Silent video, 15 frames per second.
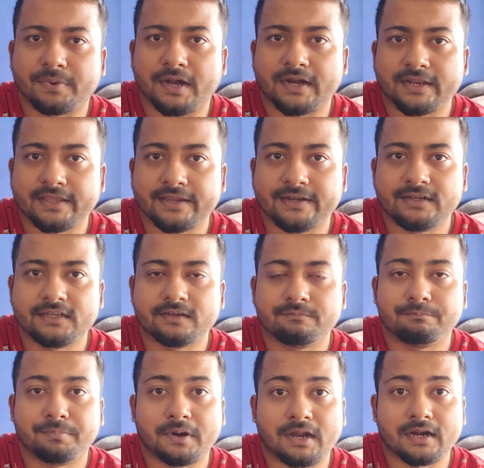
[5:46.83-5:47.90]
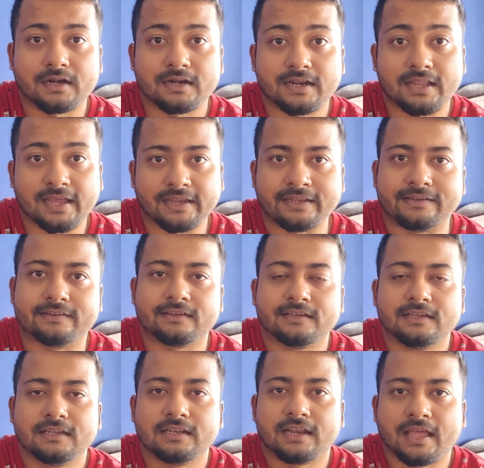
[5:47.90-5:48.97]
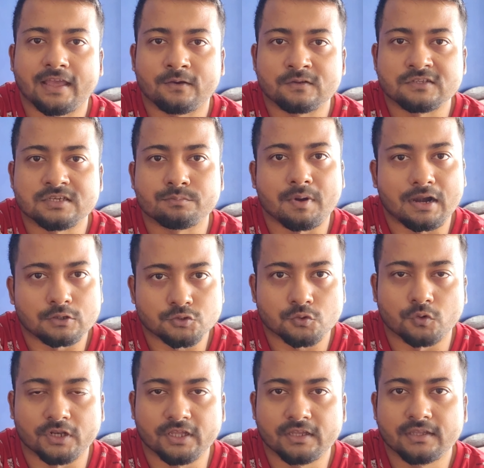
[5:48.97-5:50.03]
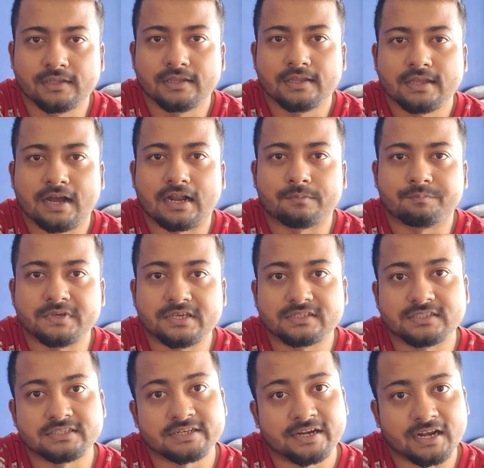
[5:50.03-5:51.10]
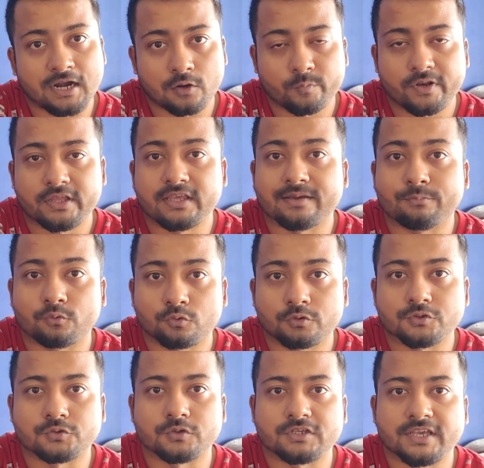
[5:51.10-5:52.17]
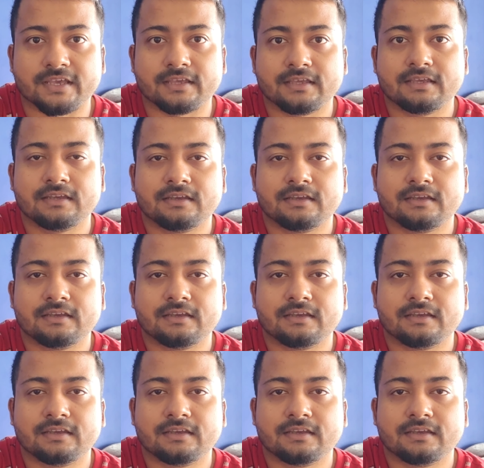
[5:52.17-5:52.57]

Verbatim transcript: পার হেড পার নাইট নেয় হচ্ছে বারোশো করে আর পিক সিজনে এটা আরও বেড়ে যায় পনেরোশো হয়ে যায়